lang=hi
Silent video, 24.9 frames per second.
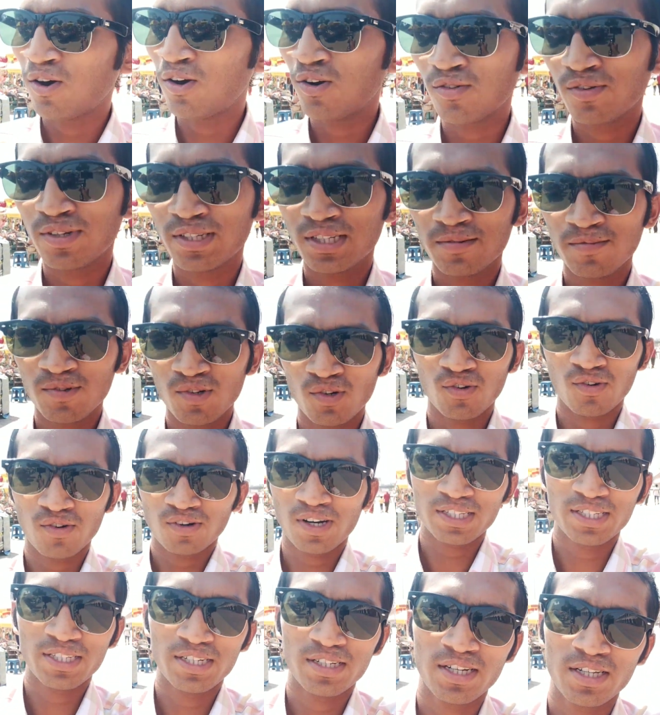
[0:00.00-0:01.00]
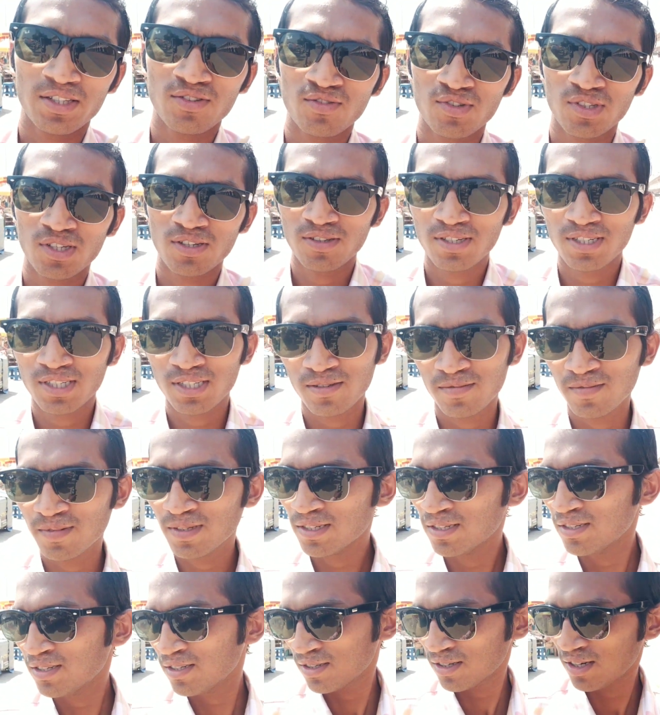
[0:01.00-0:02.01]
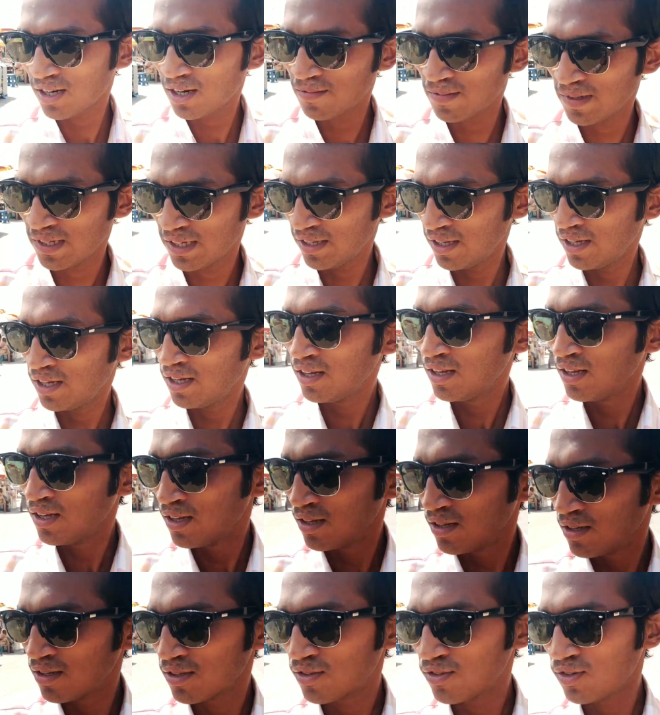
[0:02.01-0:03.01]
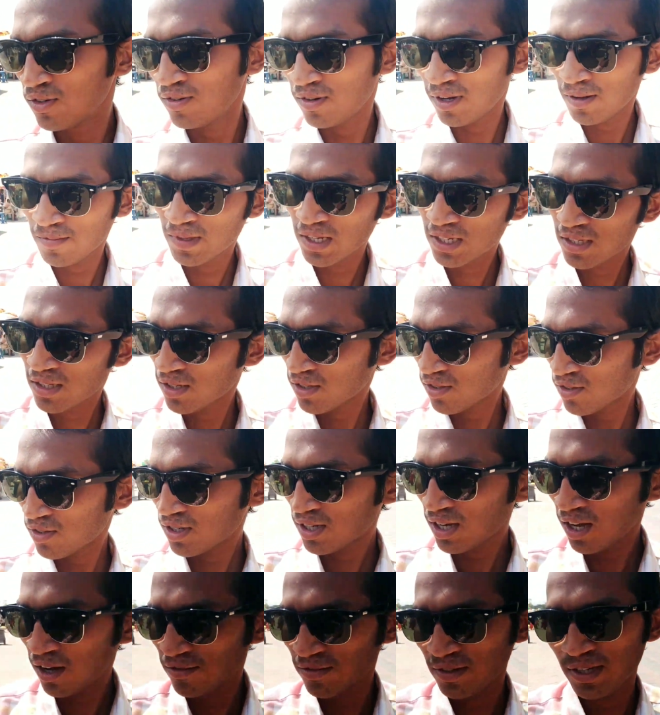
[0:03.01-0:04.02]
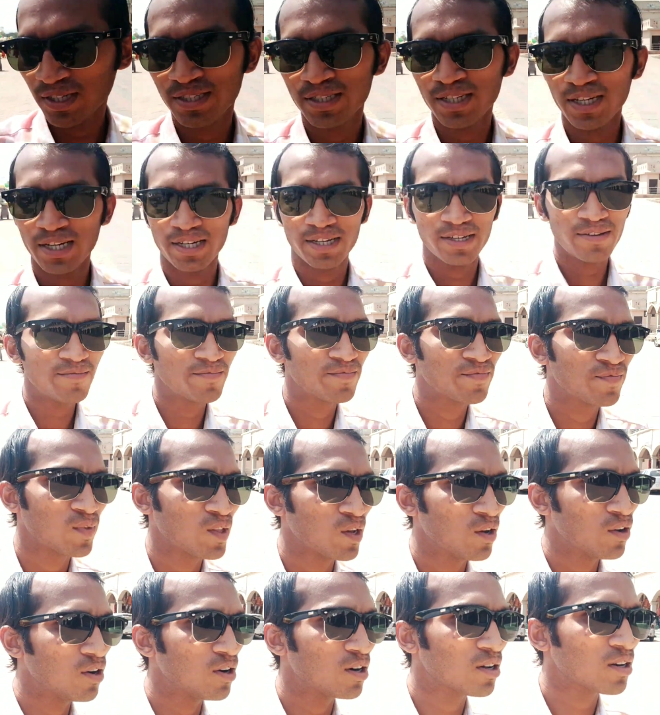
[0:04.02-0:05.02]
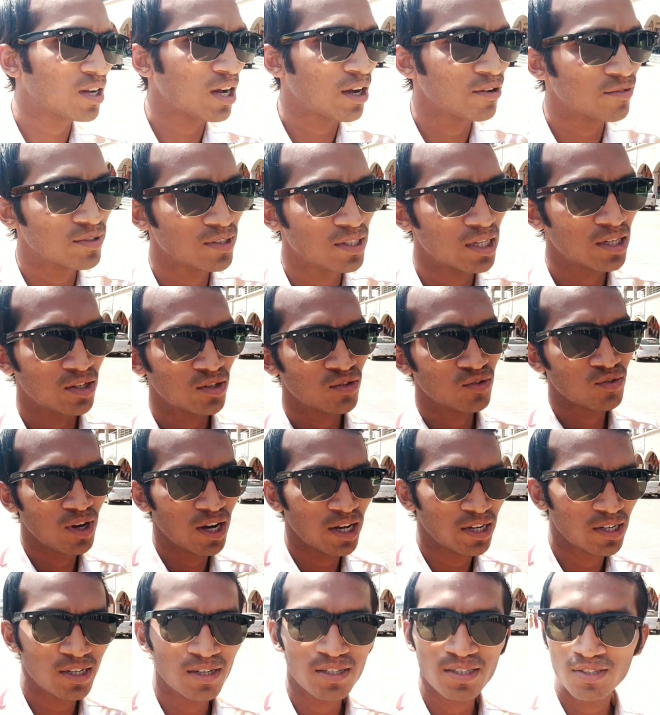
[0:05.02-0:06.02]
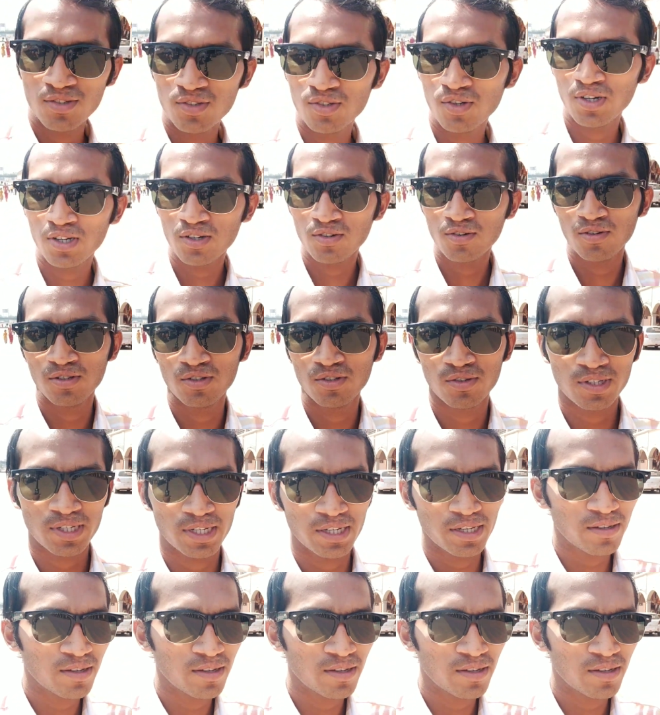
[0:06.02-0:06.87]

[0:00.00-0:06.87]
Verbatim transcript: और वैसे भी कोरोना चल रहा है तो उसकी वजह से भी कम है तो आप देख सकते हो काफ़ी अच्छा है और काफ़ी सारे दुकानें जो है खुल चुके